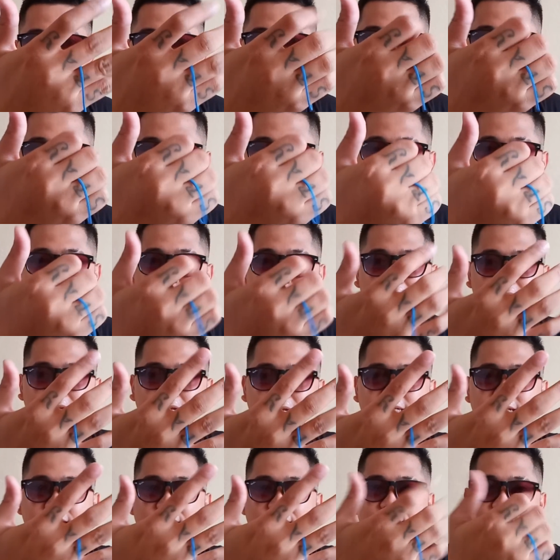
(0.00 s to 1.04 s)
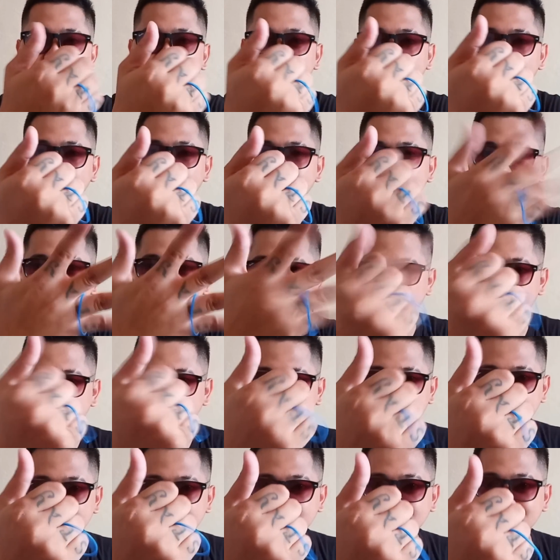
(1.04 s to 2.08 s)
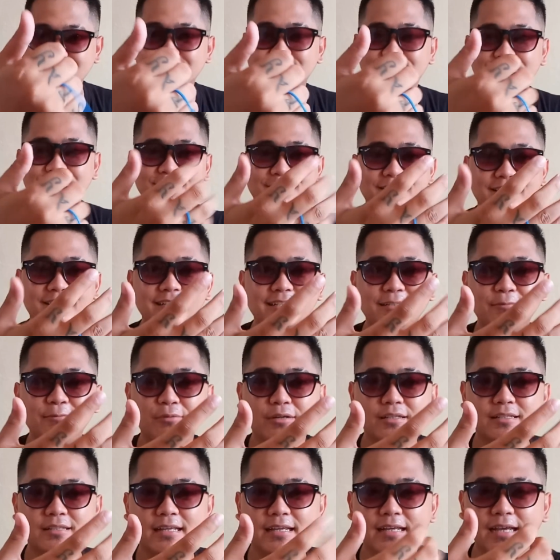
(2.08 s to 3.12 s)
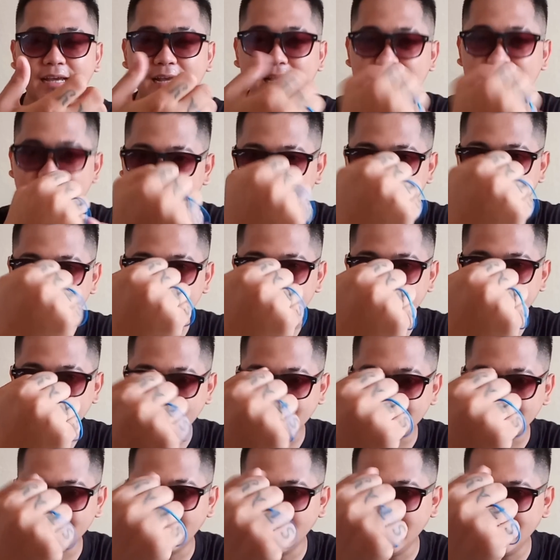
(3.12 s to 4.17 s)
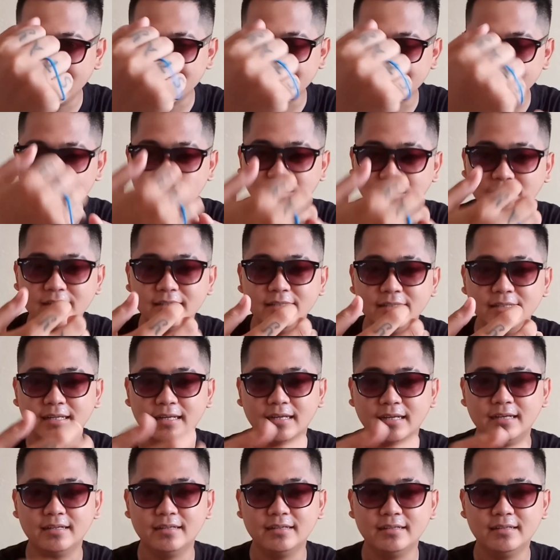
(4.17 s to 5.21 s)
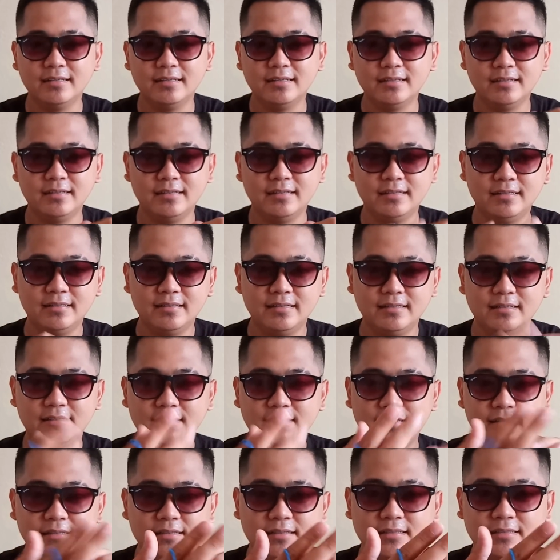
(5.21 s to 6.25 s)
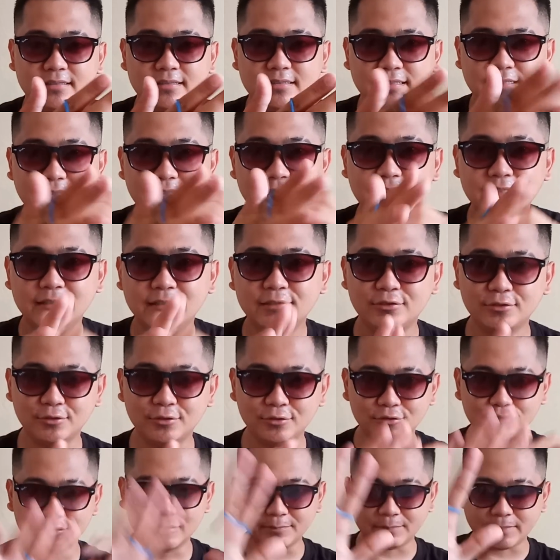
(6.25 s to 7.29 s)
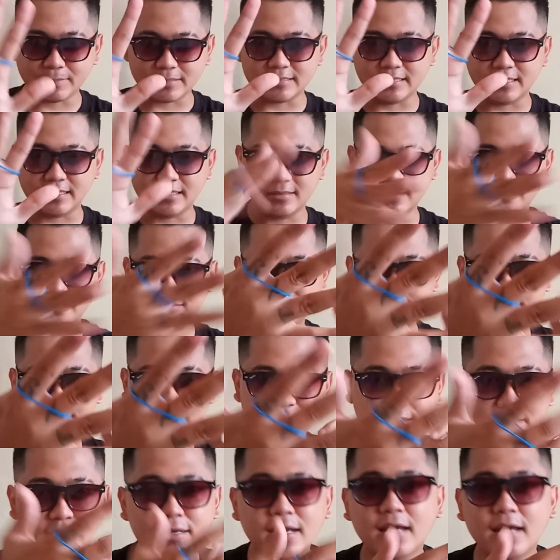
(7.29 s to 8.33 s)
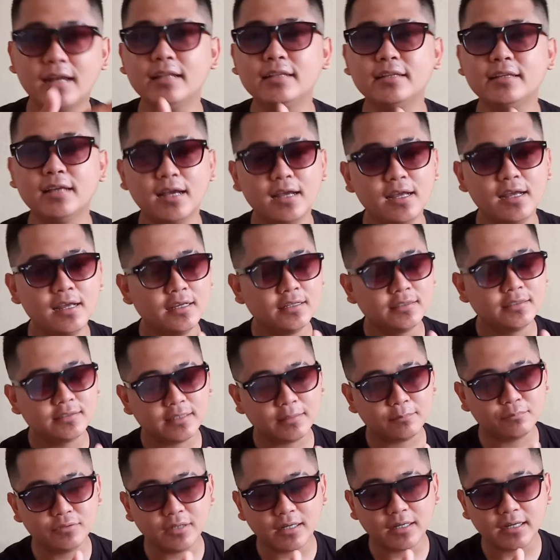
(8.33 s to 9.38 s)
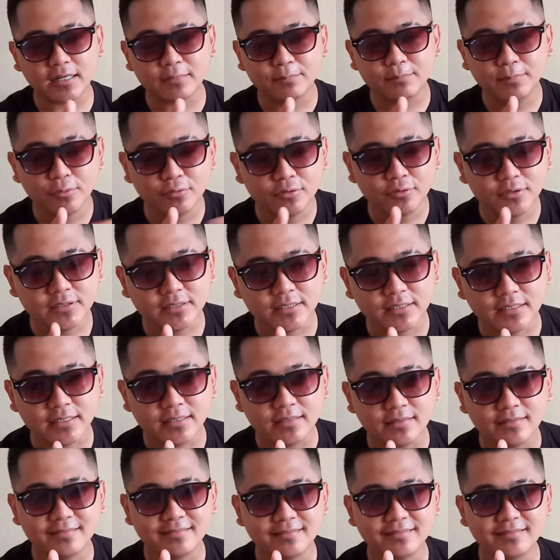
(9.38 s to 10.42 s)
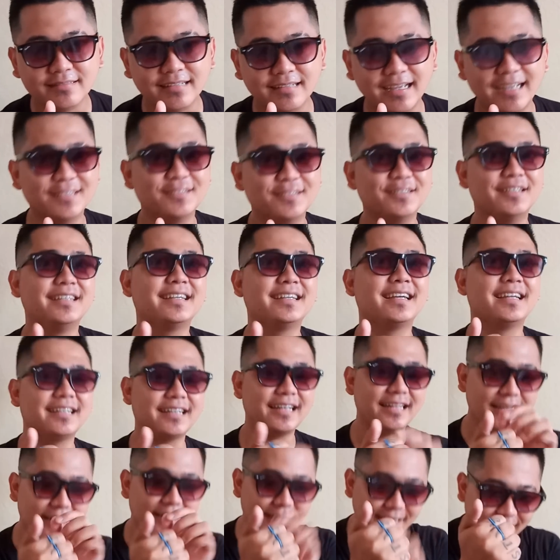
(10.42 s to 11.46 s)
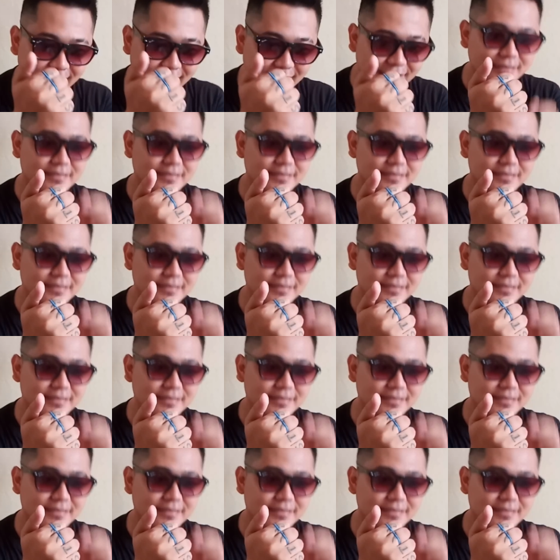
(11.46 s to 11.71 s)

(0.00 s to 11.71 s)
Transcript: tapi biar ada efek sulapnya dibuat cepet gitu tuh jadi dibuat kayak kembali ke semula gini ya ini contoh cepatnya ini karet ya saya punya karet biru di sini nah itu jadi kan kayak kayak